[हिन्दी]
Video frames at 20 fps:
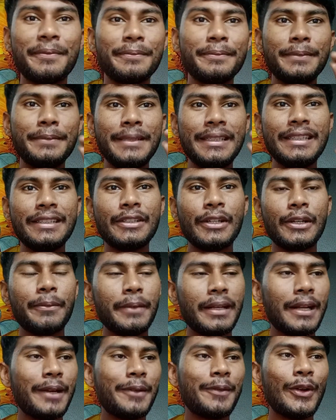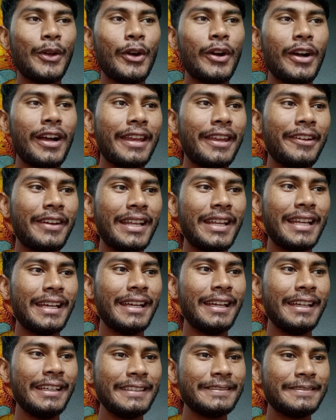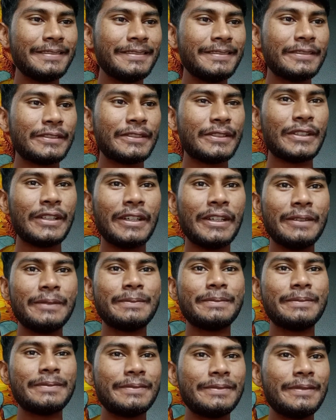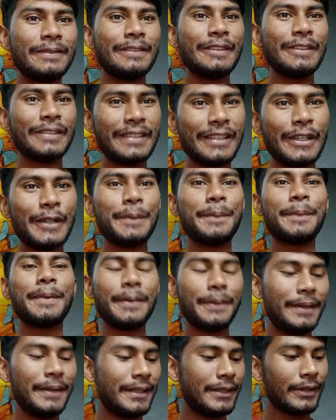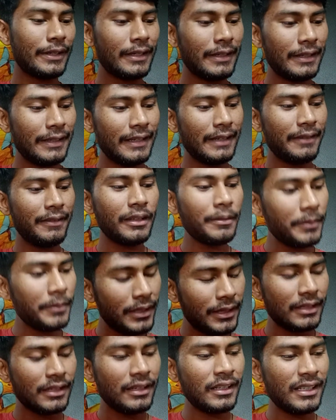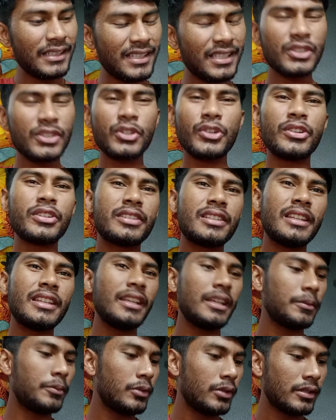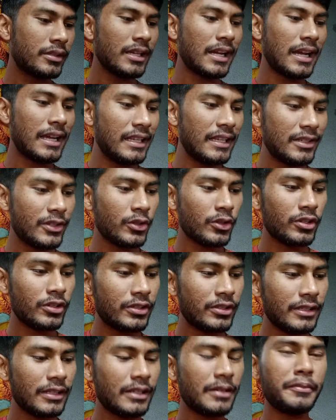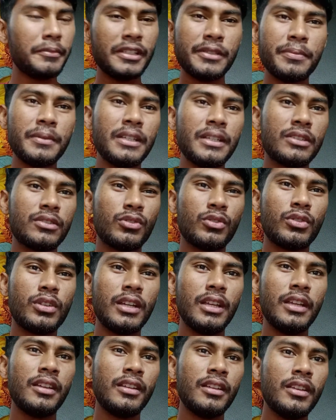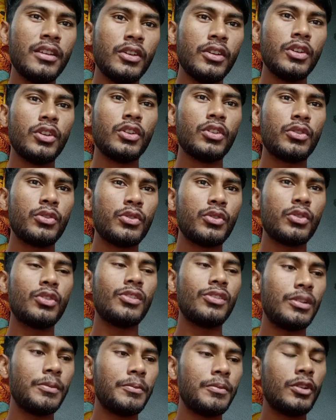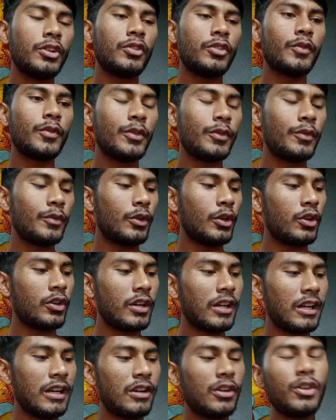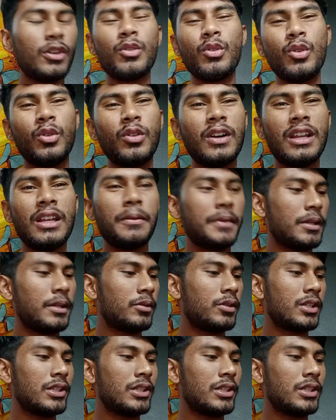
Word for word: मीट और मेरा व्लॉग आने वाला है तो हम उसके ऊपर भी थोड़ा ही मतलब इतने अच्छे शॉर्ट्स नहीं है हम लोग सारे शॉर्ट्स ज़रा मिसप्लेस हो गए तो हम लोग वो व्लॉग डाल रहा हूँ वो वाला मैंने बोला